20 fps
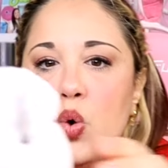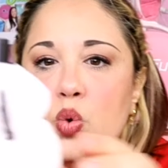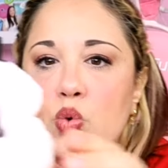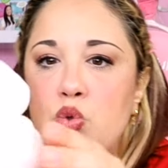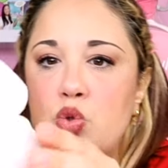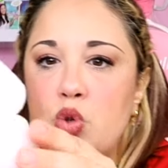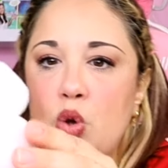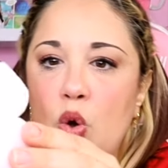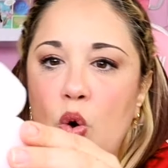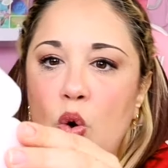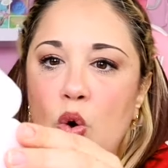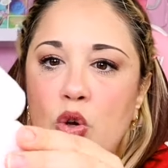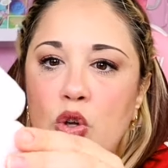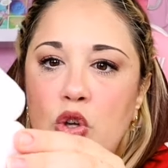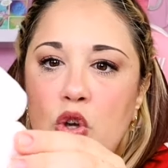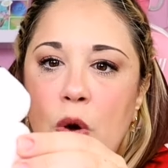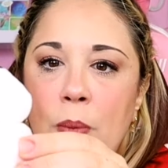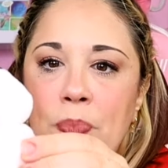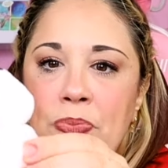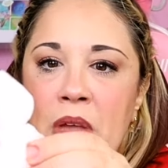un solo
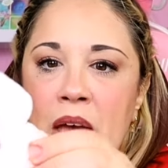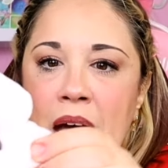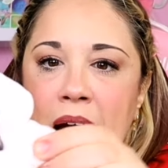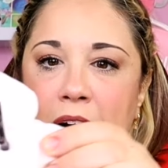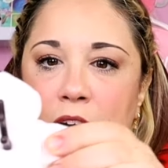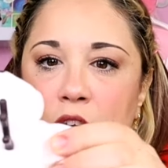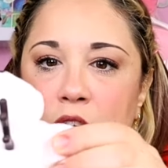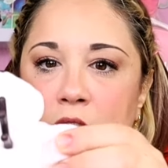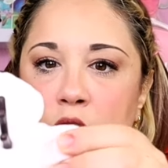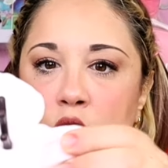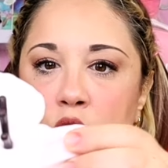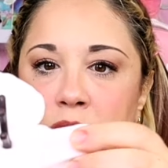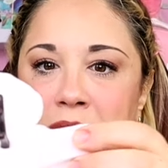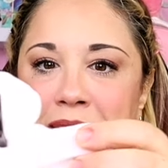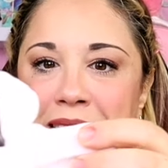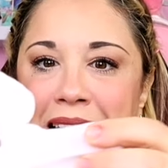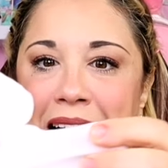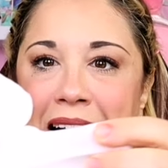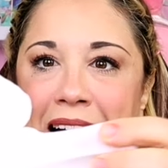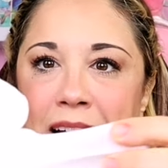occhio. Allora lo
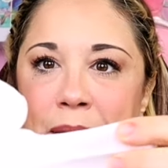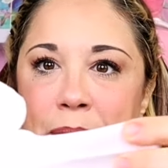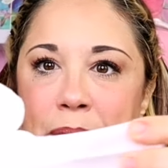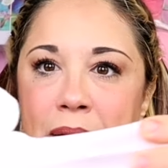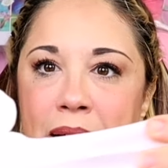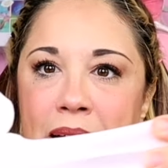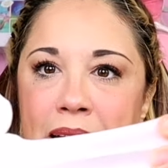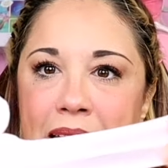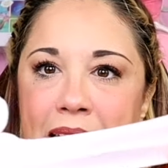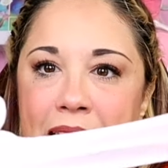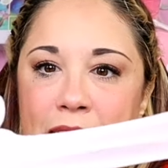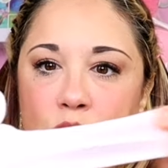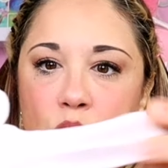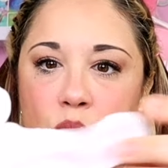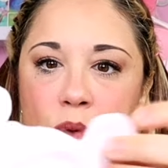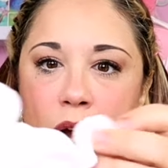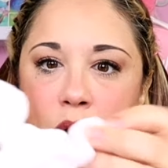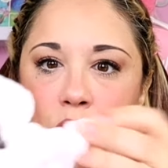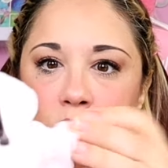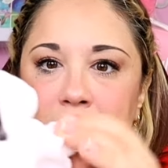slime è di
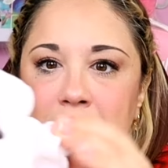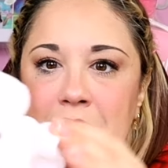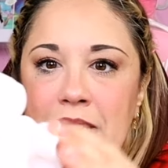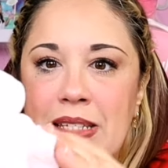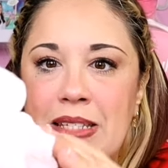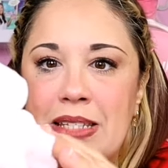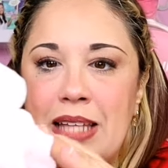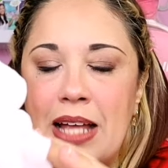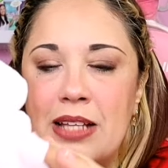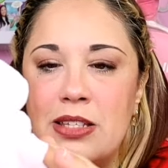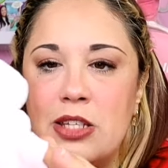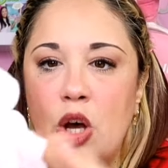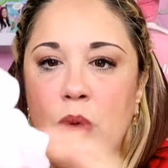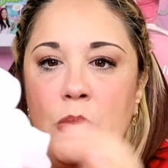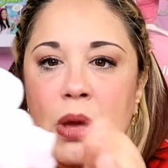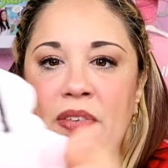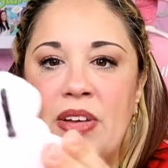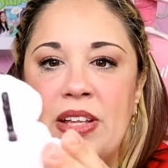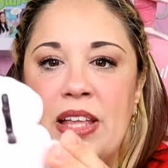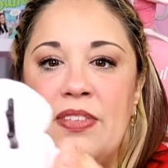una consistenza
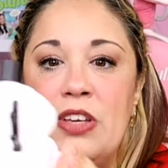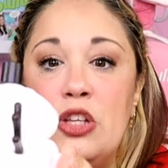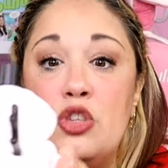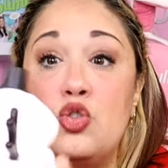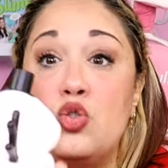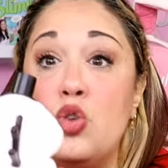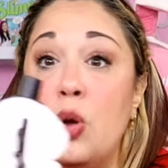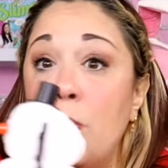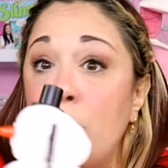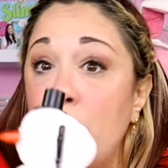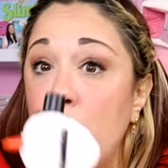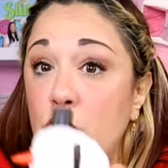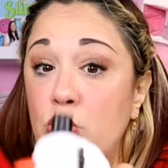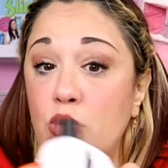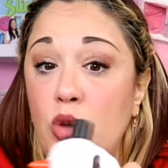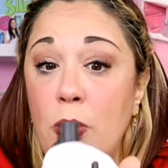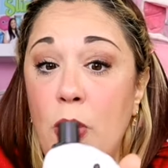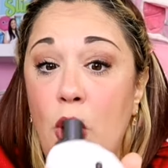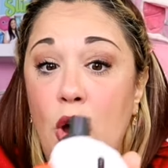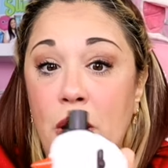come avete visto
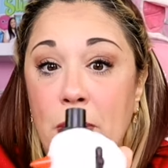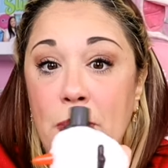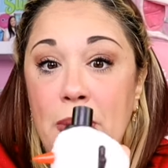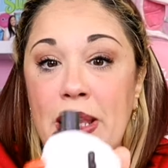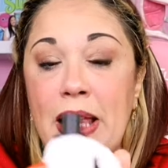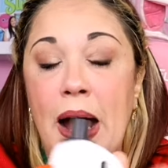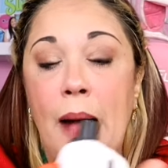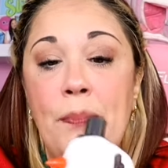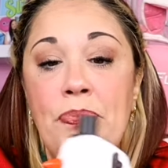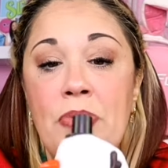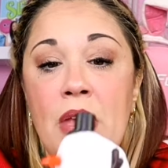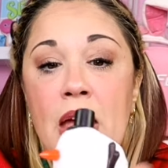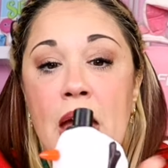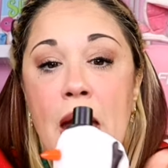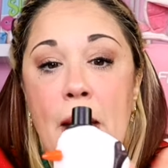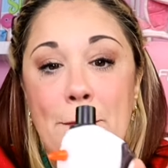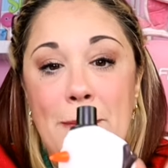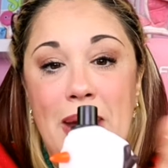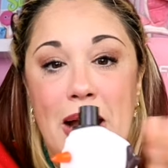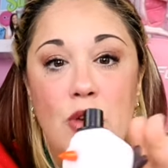molto morbida
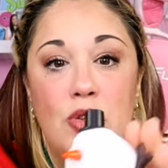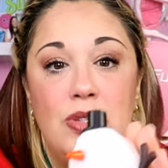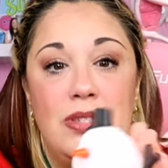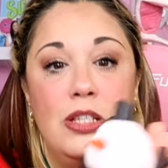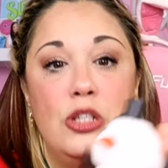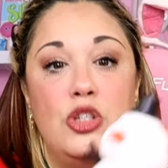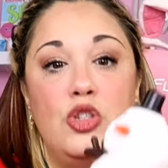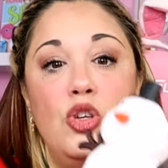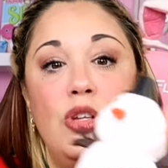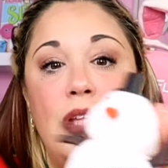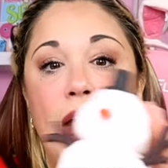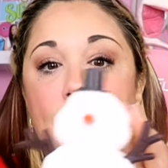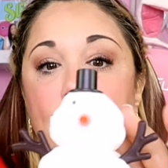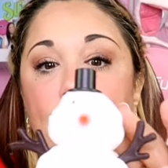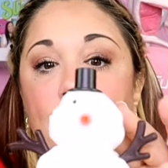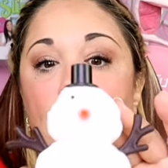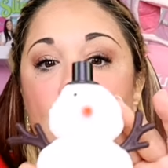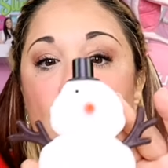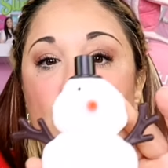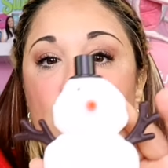ma allo stesso
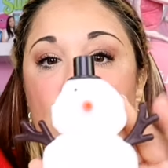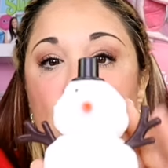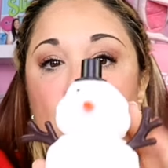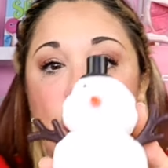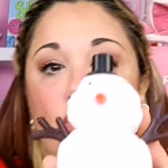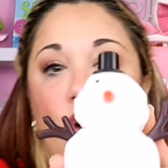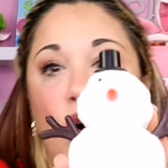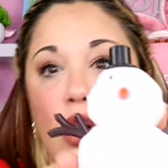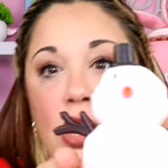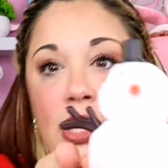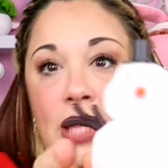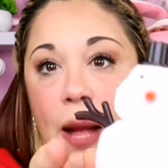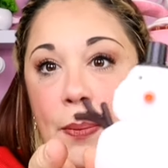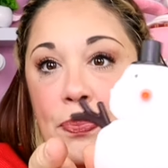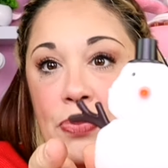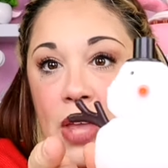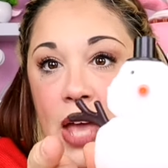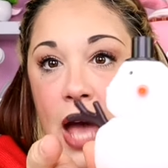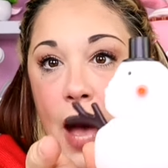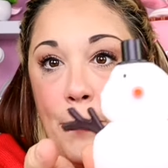tempo molto
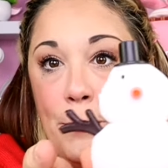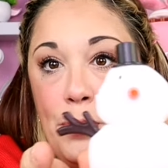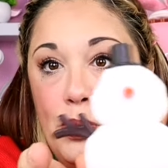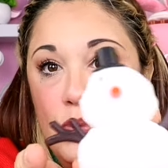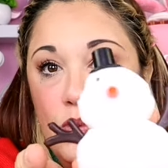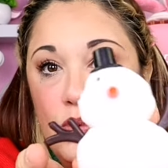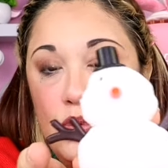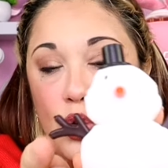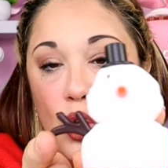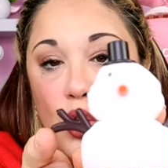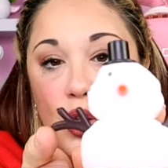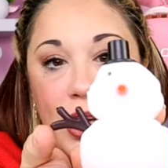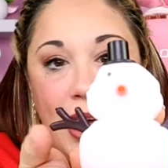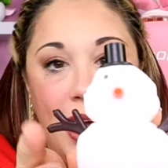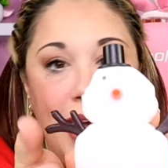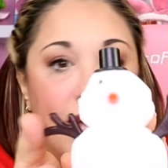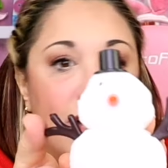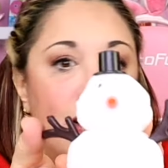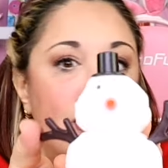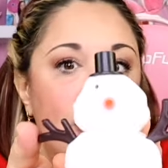solida appunto
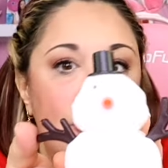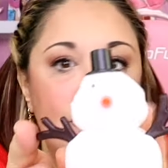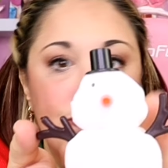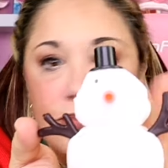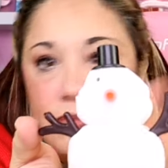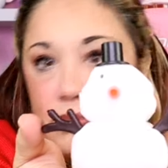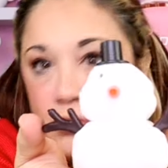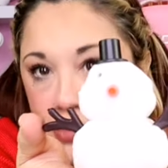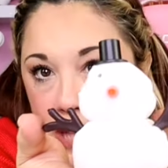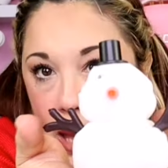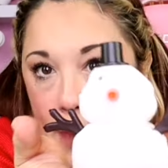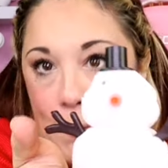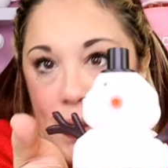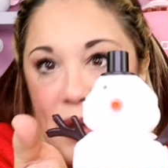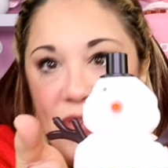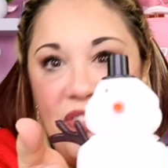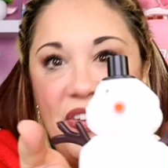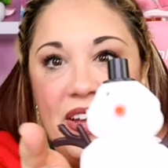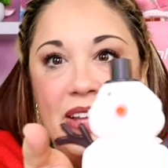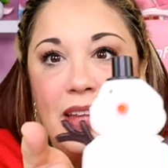che um, è
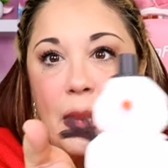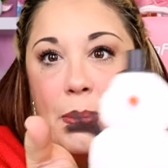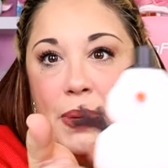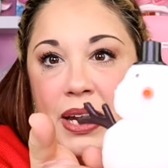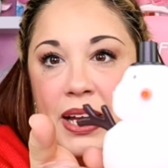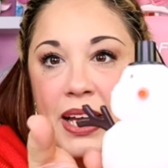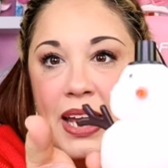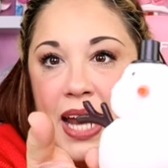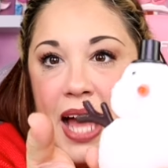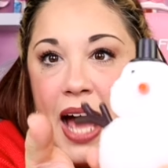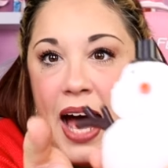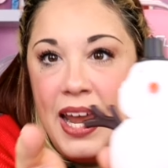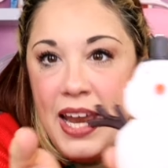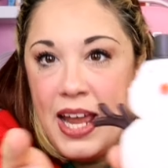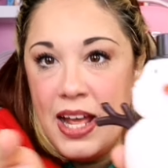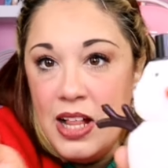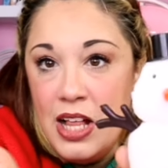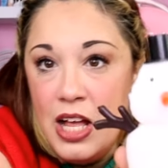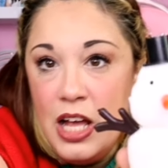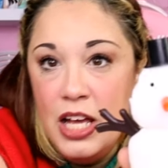perfetta per
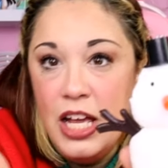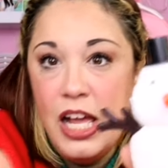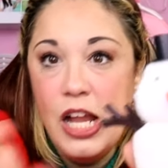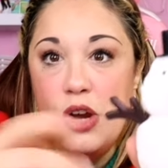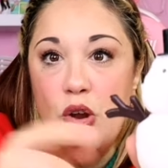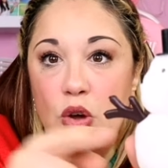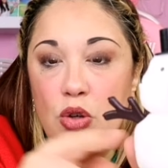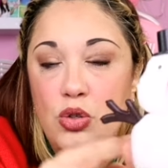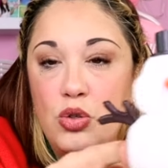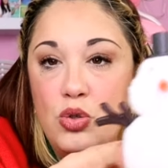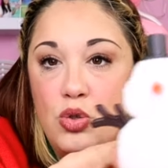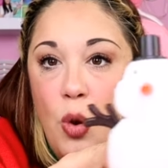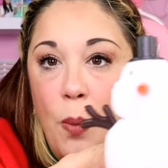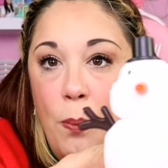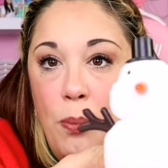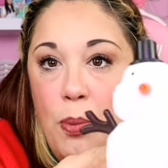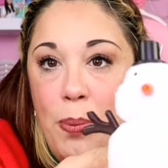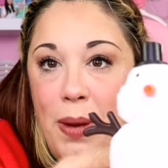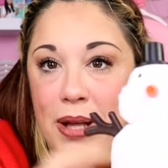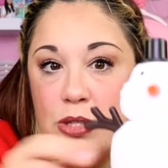creare il
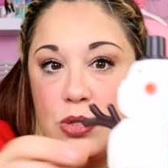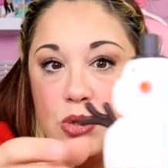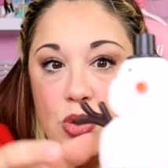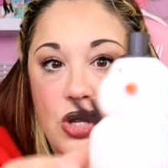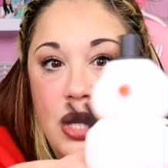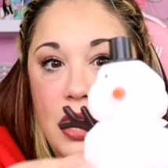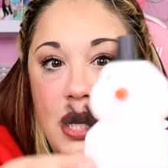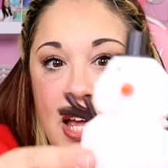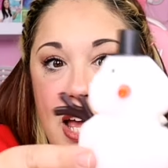nostro pupazzo di